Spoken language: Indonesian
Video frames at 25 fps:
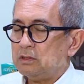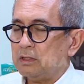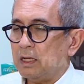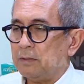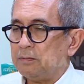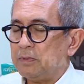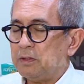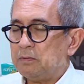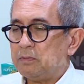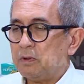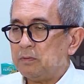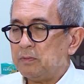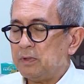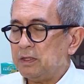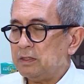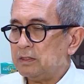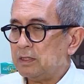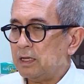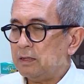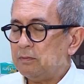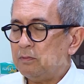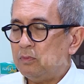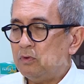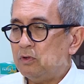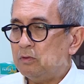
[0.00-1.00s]
tapi
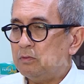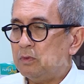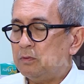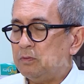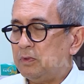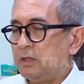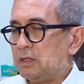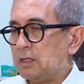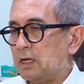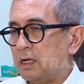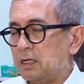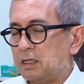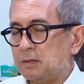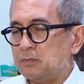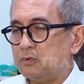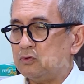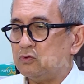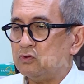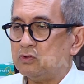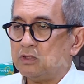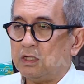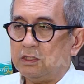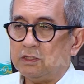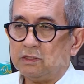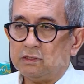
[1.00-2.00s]
pemerintah belum memberikan
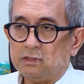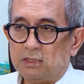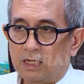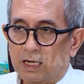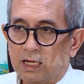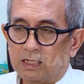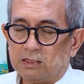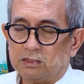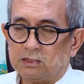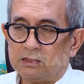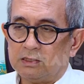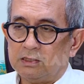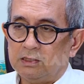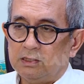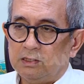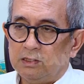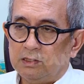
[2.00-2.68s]
keputusan yang jelas.